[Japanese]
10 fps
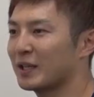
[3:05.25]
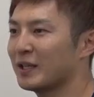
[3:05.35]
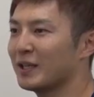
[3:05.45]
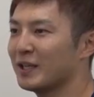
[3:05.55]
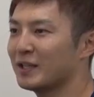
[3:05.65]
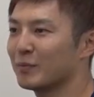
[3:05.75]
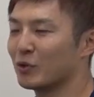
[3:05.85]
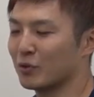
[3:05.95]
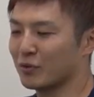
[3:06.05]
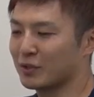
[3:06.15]
大体いつ
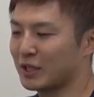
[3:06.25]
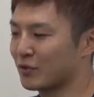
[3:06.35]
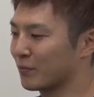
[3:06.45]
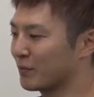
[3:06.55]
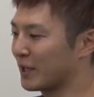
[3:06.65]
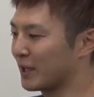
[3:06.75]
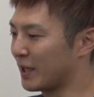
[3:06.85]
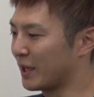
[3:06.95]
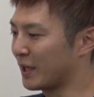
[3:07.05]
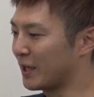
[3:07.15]
も最初のプレー
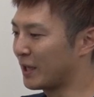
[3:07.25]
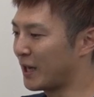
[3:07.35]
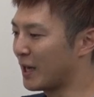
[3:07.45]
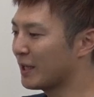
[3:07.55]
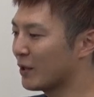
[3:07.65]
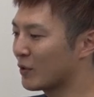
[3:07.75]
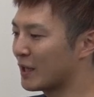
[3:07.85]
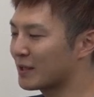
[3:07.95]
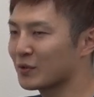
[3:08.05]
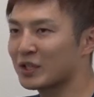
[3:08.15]
で相手の
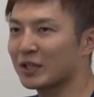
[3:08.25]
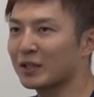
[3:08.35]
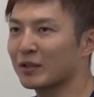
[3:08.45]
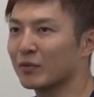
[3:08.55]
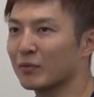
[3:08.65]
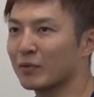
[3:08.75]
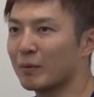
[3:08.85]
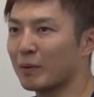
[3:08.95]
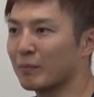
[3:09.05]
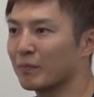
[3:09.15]
ディフェンスの仕方っていうのを
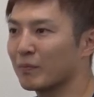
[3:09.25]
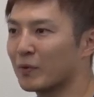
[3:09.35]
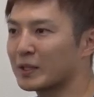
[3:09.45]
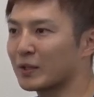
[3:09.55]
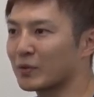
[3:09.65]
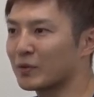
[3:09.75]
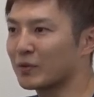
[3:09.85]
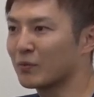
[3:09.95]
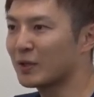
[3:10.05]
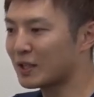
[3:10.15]
やっぱわざと
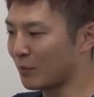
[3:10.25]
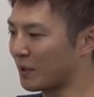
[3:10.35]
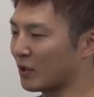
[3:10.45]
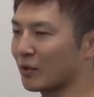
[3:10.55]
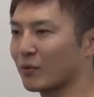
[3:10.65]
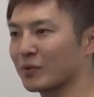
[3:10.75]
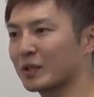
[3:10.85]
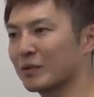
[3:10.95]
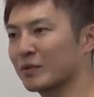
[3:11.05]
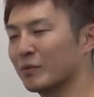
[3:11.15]
わざとピックアンドロール
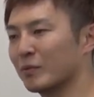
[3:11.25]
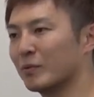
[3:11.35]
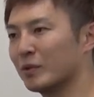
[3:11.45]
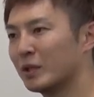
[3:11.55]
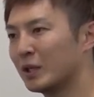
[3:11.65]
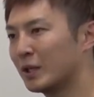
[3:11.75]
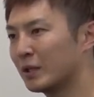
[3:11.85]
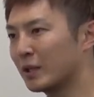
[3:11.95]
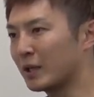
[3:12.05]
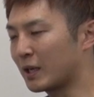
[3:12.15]
使うんですよ僕も。
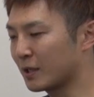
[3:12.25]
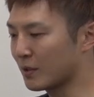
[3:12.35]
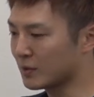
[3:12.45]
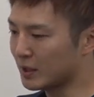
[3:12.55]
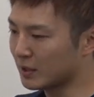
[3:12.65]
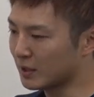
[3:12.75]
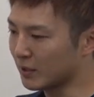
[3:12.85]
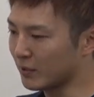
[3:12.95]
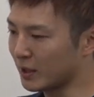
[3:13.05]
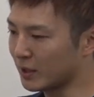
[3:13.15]
で相手の
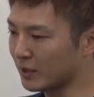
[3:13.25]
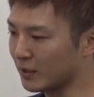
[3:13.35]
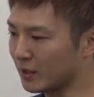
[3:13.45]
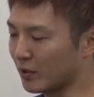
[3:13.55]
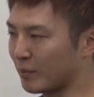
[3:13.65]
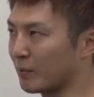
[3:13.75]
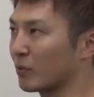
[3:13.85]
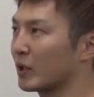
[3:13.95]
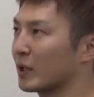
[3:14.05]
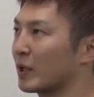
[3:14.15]
センターの出方例えば
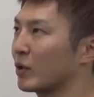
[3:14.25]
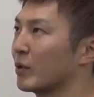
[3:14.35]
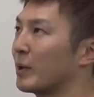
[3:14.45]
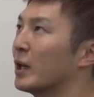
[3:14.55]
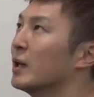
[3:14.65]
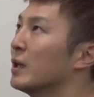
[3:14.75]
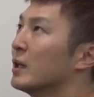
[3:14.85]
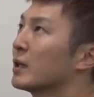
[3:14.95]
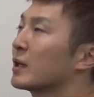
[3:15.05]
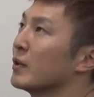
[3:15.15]
僕が例えば
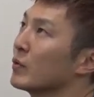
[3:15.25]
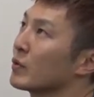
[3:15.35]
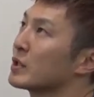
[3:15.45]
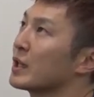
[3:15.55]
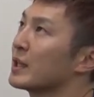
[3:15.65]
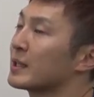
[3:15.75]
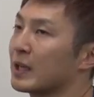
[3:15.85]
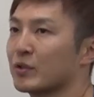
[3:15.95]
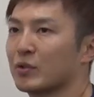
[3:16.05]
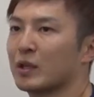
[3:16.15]
昨日の試合で
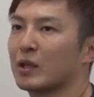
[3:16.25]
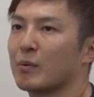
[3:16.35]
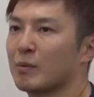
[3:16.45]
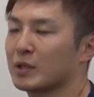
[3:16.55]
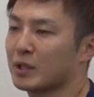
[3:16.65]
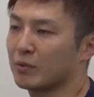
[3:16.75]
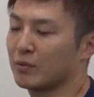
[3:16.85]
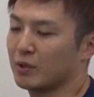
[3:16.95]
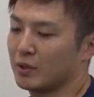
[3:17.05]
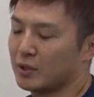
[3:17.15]
30点決めましたと
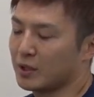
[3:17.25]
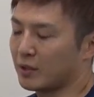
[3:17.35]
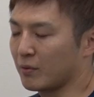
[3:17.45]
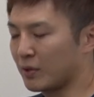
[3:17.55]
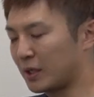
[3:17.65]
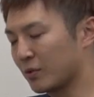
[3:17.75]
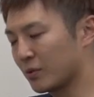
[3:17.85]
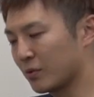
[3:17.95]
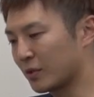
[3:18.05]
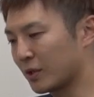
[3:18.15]
じゃあ今日
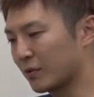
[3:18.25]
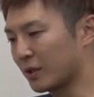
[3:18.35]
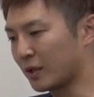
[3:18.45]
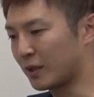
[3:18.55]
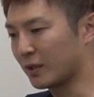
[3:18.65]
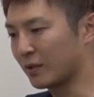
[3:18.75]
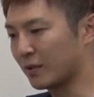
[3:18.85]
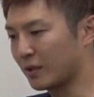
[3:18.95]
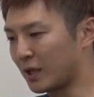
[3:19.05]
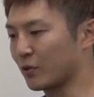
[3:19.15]
ハードショーで来るかな
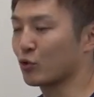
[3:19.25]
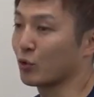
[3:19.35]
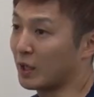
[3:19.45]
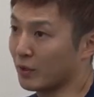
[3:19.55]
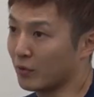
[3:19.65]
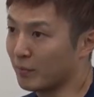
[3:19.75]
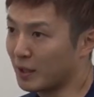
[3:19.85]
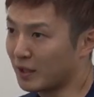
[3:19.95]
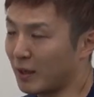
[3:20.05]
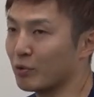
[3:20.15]
ハードショーってあの、
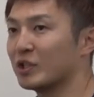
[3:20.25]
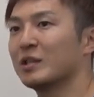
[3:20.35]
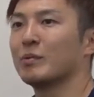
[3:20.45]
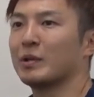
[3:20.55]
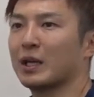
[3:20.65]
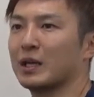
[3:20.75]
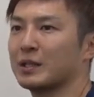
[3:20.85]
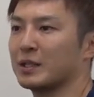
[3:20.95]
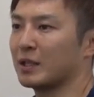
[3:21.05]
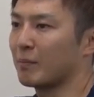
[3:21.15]
まあ、ダブルチームみたいな感
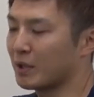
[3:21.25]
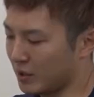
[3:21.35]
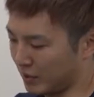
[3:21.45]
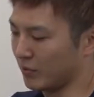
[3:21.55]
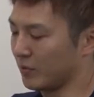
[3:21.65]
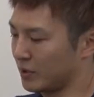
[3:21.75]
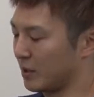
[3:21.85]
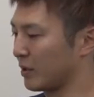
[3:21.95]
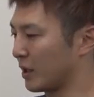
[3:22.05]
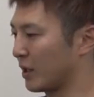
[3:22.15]
じですねピックアンドロールした
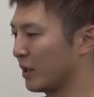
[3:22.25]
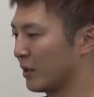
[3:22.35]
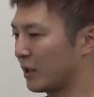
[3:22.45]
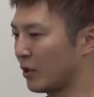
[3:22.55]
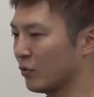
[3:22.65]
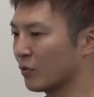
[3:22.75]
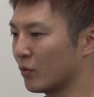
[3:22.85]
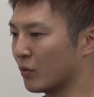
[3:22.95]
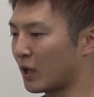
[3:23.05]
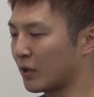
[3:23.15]
時に。っていう
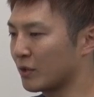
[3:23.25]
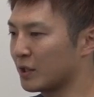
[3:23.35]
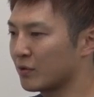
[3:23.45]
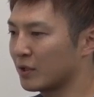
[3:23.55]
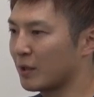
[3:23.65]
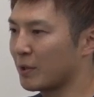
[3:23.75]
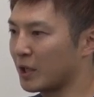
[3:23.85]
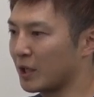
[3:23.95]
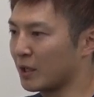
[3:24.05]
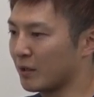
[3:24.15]
のを確認するため
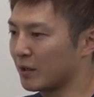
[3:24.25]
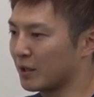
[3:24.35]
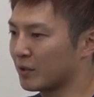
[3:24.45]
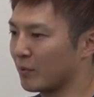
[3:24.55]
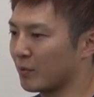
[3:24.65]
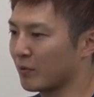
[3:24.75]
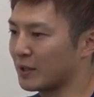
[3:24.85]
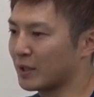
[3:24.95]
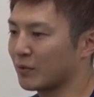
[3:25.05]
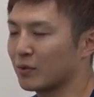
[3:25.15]
にいつも僕
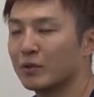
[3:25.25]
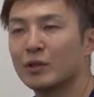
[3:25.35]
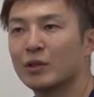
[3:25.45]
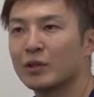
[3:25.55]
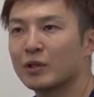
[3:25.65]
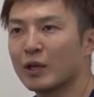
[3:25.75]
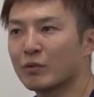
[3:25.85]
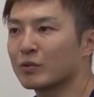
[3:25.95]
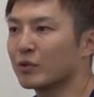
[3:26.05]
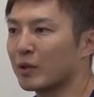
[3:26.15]
わざとや
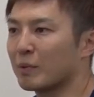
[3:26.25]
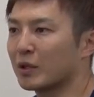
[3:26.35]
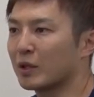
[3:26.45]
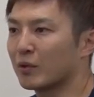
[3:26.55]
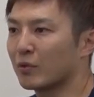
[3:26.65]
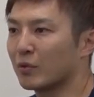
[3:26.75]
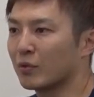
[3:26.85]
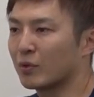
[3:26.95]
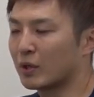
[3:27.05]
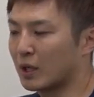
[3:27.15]
るんですよね
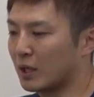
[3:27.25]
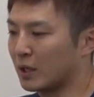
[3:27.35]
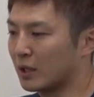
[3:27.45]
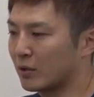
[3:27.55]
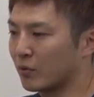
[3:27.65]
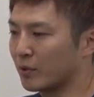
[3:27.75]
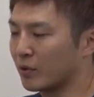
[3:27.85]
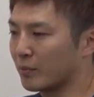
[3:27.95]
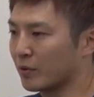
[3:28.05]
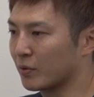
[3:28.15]
ピックアンドロールとか飛び
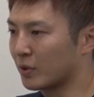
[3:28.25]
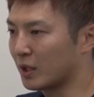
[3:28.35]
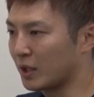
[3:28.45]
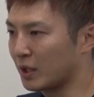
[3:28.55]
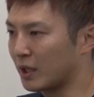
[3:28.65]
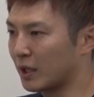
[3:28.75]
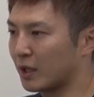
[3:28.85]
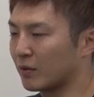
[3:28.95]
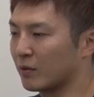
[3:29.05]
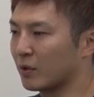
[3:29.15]
込みの時に誰
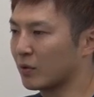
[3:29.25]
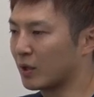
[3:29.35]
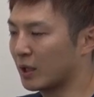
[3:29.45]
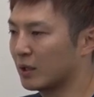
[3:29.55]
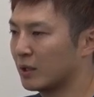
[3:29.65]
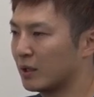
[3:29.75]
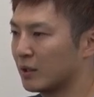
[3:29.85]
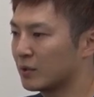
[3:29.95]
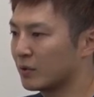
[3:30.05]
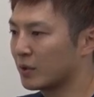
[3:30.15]
が来るとか
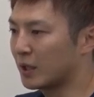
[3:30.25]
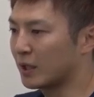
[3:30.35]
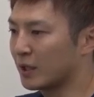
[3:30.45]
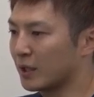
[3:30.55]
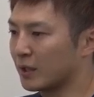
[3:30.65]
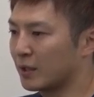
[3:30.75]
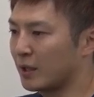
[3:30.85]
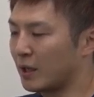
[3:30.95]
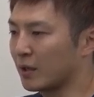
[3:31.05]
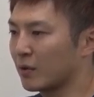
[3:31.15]
そういうのを考えてやっ
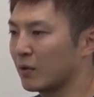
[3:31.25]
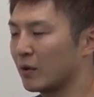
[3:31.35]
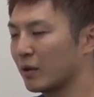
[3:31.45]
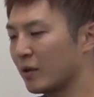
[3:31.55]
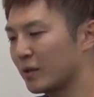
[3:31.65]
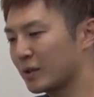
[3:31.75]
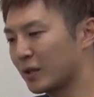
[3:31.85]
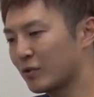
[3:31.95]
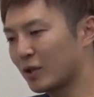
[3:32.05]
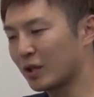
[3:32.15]
てああれ
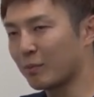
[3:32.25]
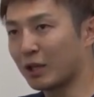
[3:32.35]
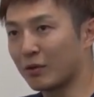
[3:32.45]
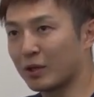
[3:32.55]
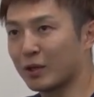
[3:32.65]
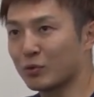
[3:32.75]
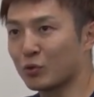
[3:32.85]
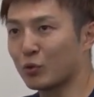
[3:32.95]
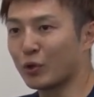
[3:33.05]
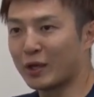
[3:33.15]
30点決めたのに
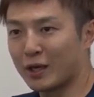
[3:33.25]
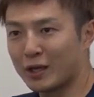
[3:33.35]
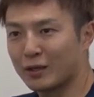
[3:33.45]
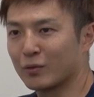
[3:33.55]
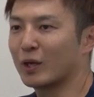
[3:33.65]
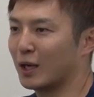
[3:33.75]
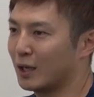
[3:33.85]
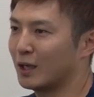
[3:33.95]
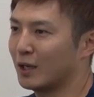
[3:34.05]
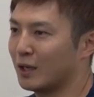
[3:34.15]
ハードショー来ないやとか。
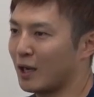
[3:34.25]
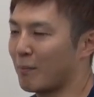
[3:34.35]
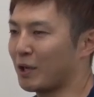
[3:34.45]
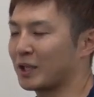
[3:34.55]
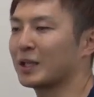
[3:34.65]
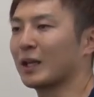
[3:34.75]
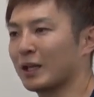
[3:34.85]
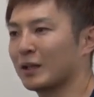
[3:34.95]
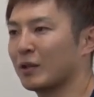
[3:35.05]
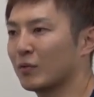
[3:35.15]
やっぱり来た
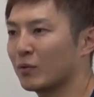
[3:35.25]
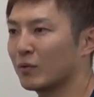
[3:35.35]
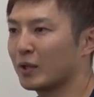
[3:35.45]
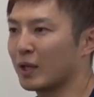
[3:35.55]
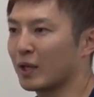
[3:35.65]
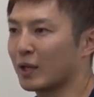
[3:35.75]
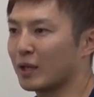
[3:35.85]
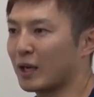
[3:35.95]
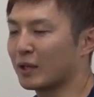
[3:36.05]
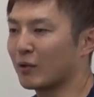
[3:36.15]
なっていうところで
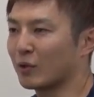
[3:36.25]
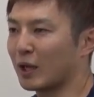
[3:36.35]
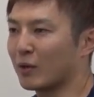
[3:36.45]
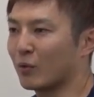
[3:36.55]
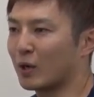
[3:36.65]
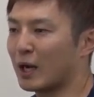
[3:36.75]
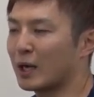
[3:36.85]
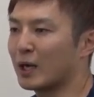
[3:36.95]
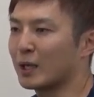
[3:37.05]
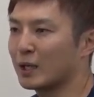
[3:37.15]
相手の対応を
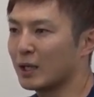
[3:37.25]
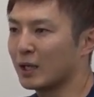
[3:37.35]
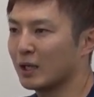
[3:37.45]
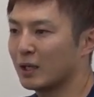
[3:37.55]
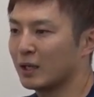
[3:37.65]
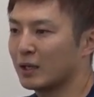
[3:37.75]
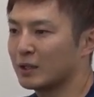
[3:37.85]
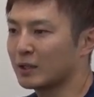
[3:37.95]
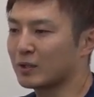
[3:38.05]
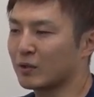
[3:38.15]
考えて
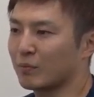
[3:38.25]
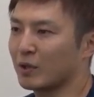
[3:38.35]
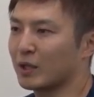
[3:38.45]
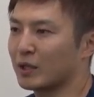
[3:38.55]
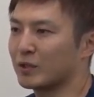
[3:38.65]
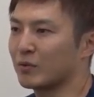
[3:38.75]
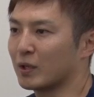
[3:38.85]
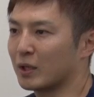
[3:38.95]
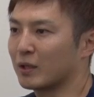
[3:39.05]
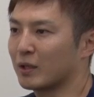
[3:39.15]
じゃあ次のプレー何しよう
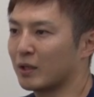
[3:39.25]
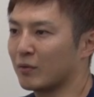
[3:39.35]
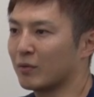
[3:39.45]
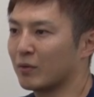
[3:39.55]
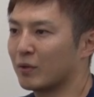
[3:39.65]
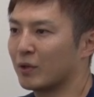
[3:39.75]
かっていう